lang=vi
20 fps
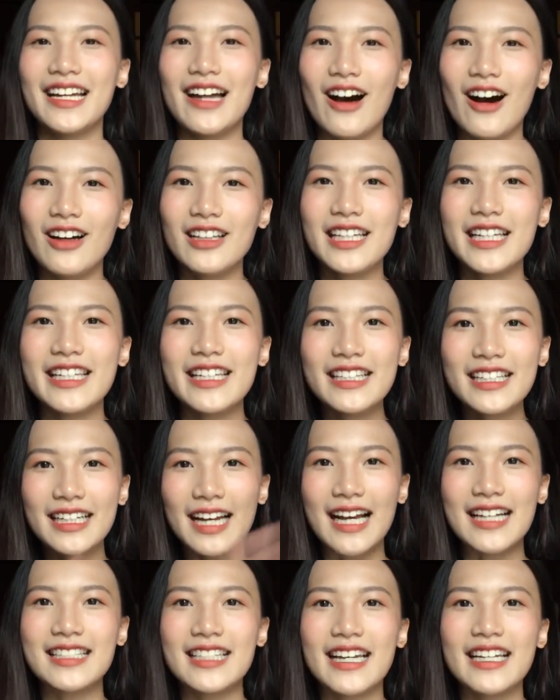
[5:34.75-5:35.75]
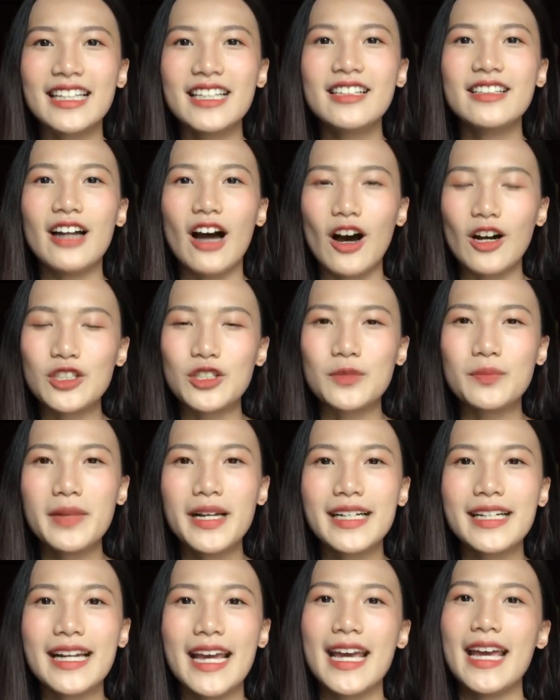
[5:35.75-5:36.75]
đó thì những cái giấy tờ đó chúng
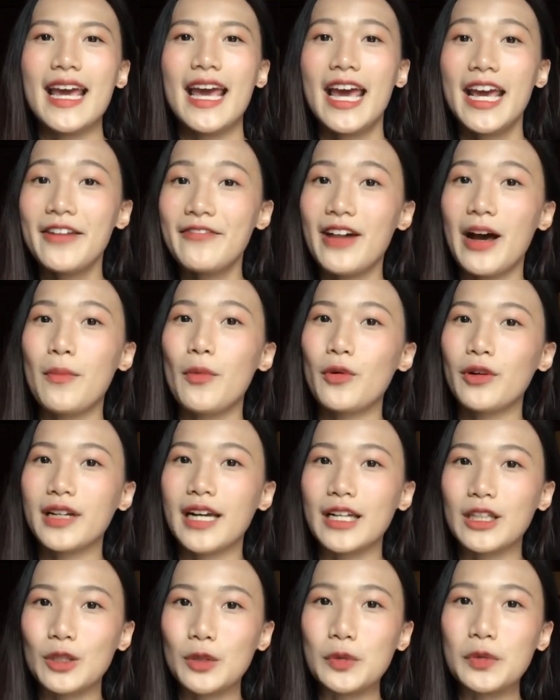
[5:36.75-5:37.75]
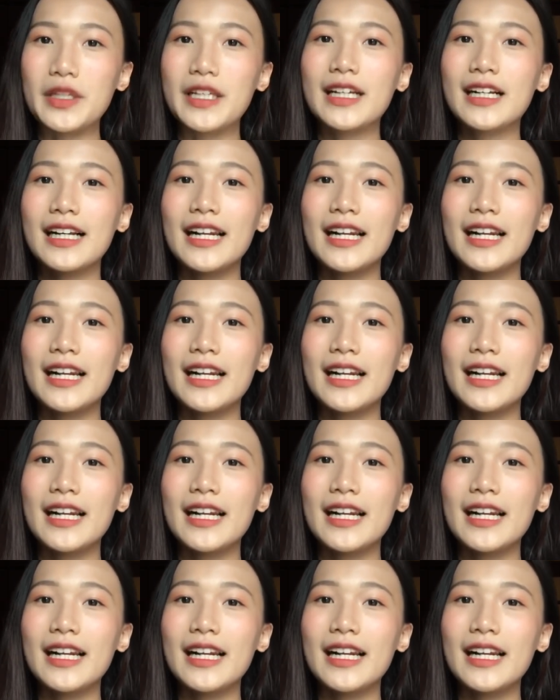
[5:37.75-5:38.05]
mình để hết vào một cái túi